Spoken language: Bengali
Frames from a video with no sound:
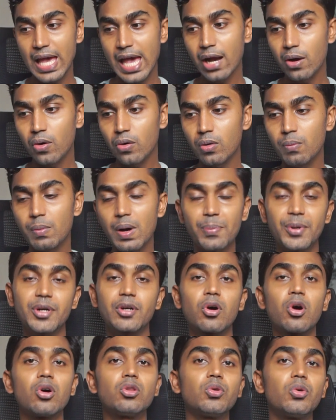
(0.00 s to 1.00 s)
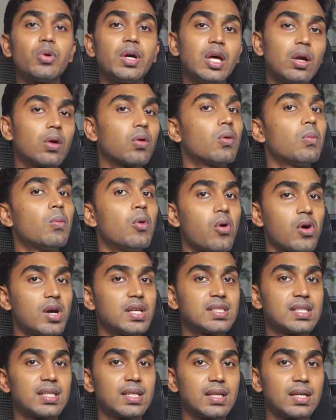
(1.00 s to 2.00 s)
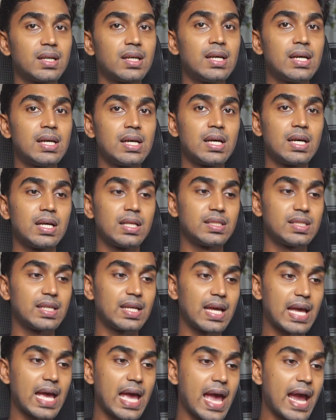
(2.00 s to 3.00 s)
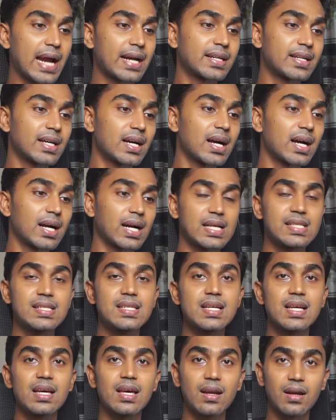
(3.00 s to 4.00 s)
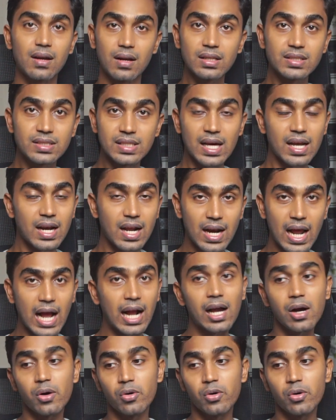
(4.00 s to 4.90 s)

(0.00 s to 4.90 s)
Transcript: এখন ব্যাপারটা হয়তো এরকম হয়েছে যে একটা কাস্টিং এর চেহারা রাখা